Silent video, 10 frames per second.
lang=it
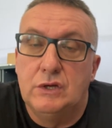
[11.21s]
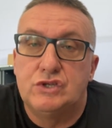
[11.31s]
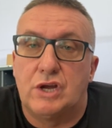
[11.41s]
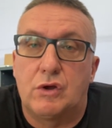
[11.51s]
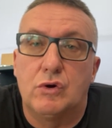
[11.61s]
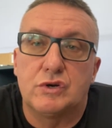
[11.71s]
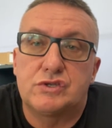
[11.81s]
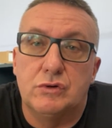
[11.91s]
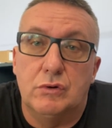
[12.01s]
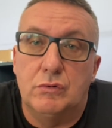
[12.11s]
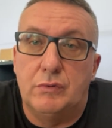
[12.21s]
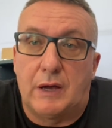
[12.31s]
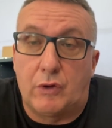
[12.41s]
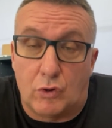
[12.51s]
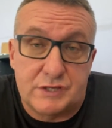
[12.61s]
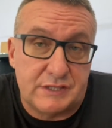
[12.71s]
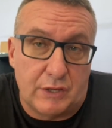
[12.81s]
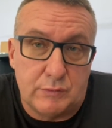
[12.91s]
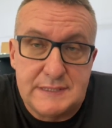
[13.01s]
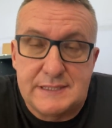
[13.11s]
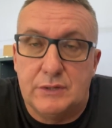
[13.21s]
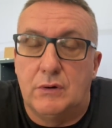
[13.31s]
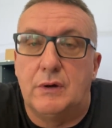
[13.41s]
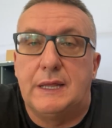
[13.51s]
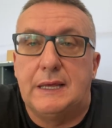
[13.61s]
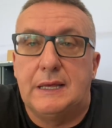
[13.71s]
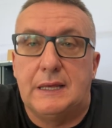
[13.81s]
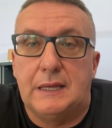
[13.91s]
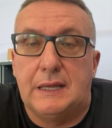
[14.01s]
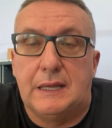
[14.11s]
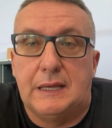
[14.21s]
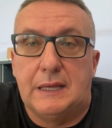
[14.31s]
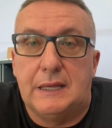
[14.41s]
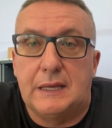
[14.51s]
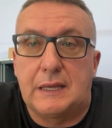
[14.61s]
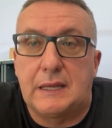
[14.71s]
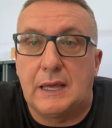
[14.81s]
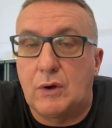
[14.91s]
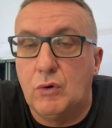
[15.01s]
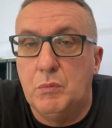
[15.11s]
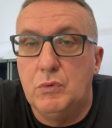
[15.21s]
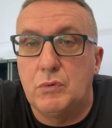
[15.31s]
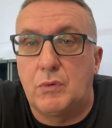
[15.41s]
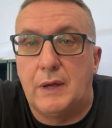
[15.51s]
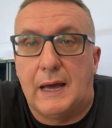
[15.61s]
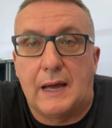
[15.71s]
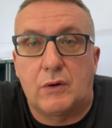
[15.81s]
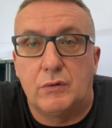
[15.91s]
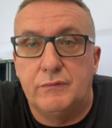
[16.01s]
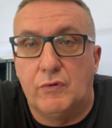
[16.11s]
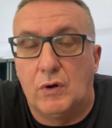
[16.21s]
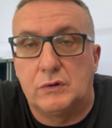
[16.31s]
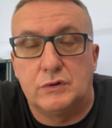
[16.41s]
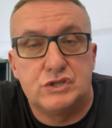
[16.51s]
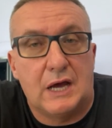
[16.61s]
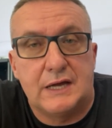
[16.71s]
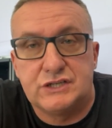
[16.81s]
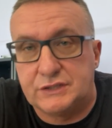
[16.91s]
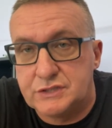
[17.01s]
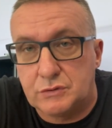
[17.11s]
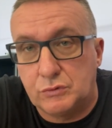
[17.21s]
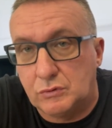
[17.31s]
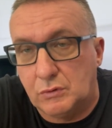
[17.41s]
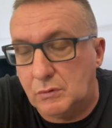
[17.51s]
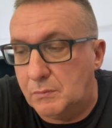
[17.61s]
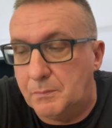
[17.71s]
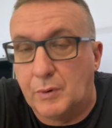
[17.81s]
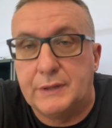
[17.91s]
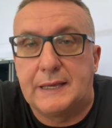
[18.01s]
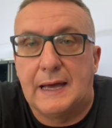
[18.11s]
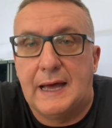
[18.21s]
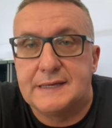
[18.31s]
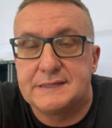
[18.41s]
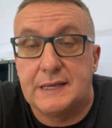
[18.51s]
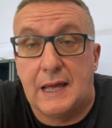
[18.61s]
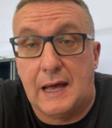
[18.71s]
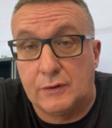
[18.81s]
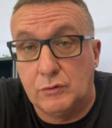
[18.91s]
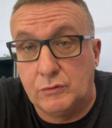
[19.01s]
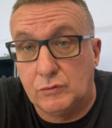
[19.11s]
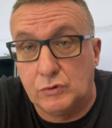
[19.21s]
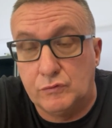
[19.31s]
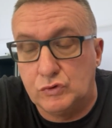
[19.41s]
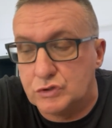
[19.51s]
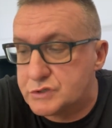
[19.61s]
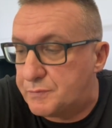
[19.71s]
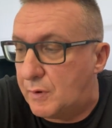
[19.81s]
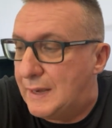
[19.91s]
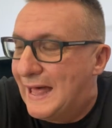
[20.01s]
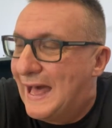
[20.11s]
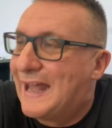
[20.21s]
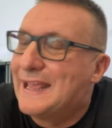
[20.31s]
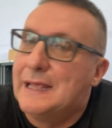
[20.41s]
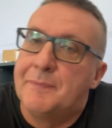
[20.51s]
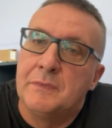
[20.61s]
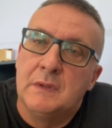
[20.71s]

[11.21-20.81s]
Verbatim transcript: c'è in corso una grossa eruzione eh, che comunque ha coinvolto già, ha già distrutto un po' di case, hanno dovuto sfollare